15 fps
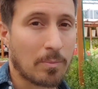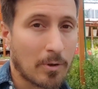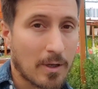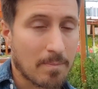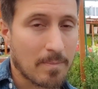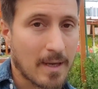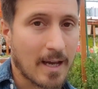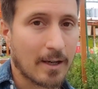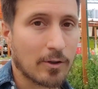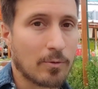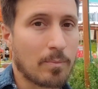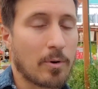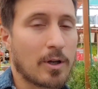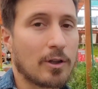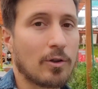Tipo en
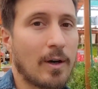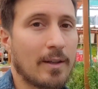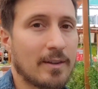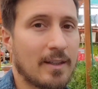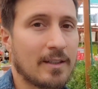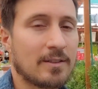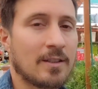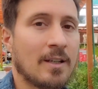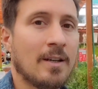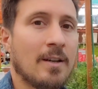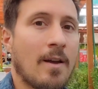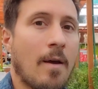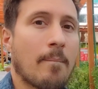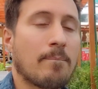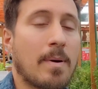invierno, un poquito antes,
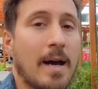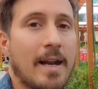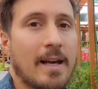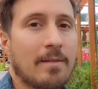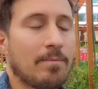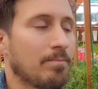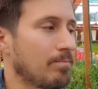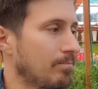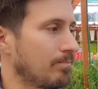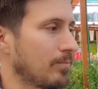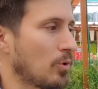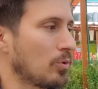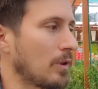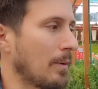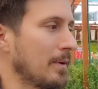para
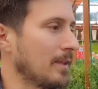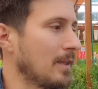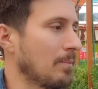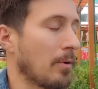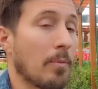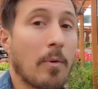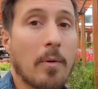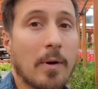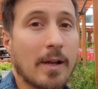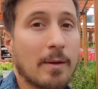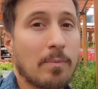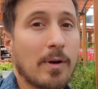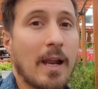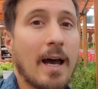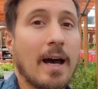justamente promover
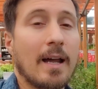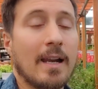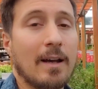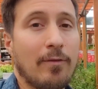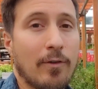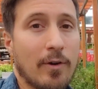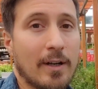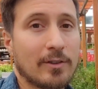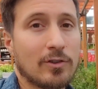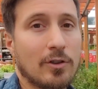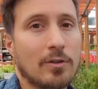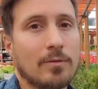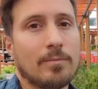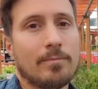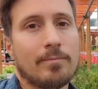después la,
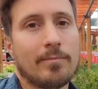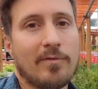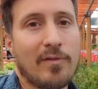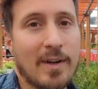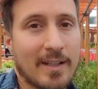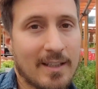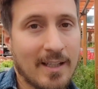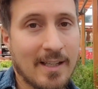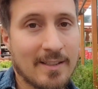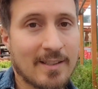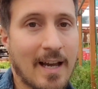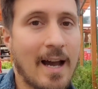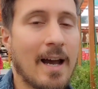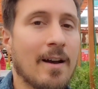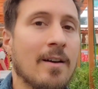floración,
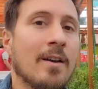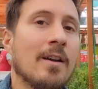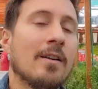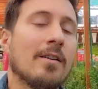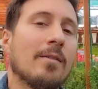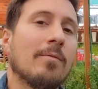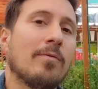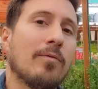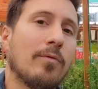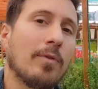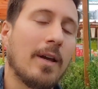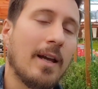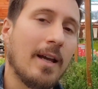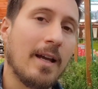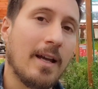fertilizar,
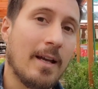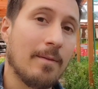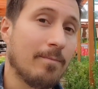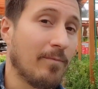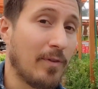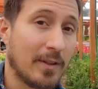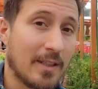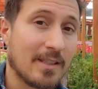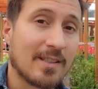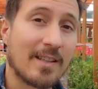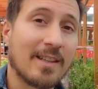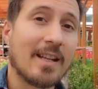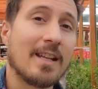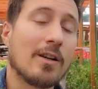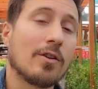eh,
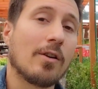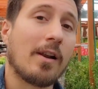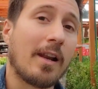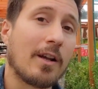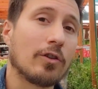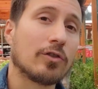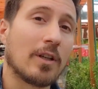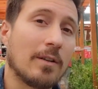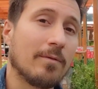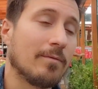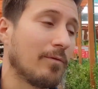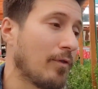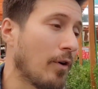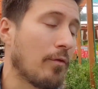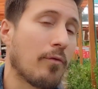fertilizantes ricos
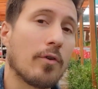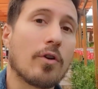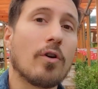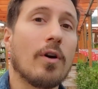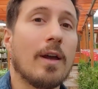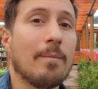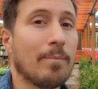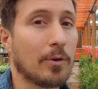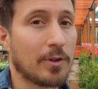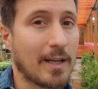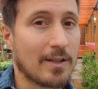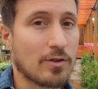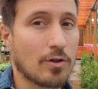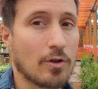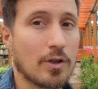en fósforo, en
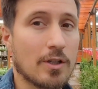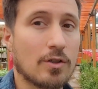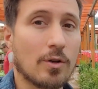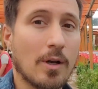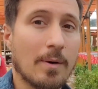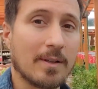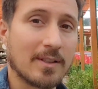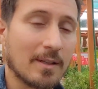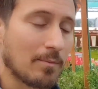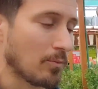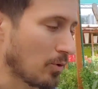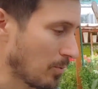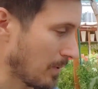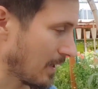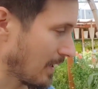potasio, eso le va a hacer
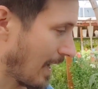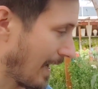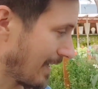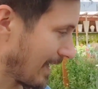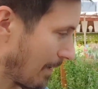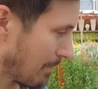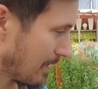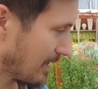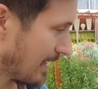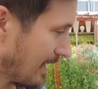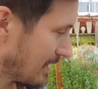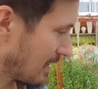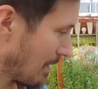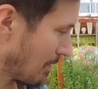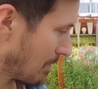muy bien al jazmín de
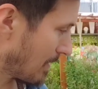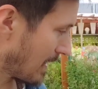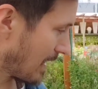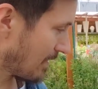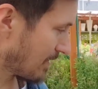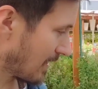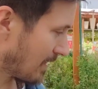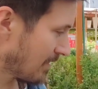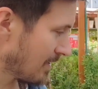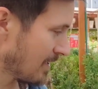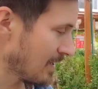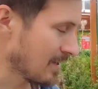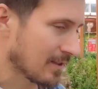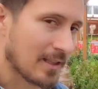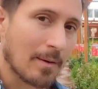leche. A mí me encanta,
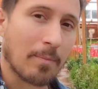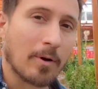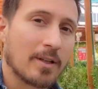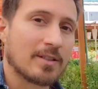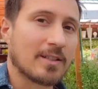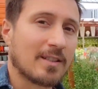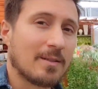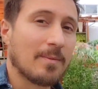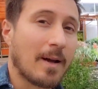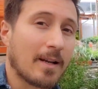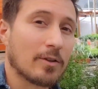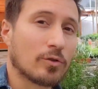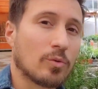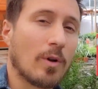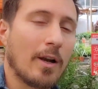te pones así
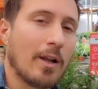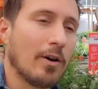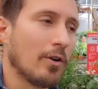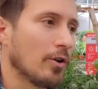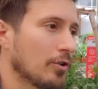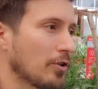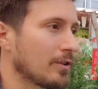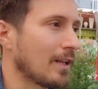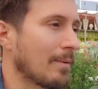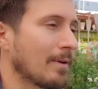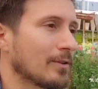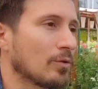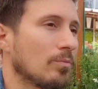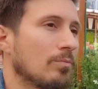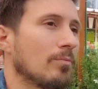varios uno al lado del otro y te
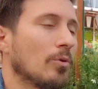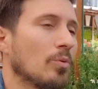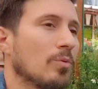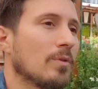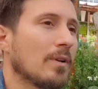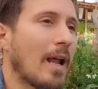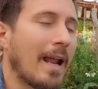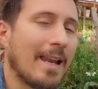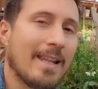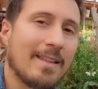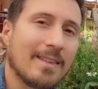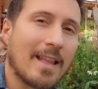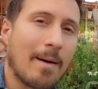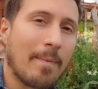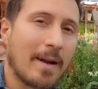armas una
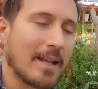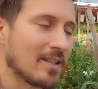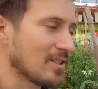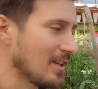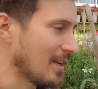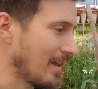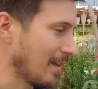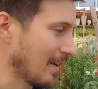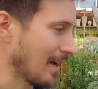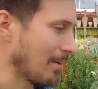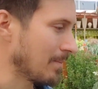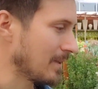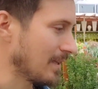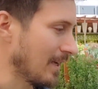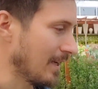linda pared de
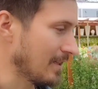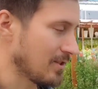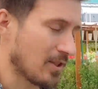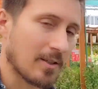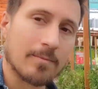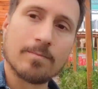jazmín de leche.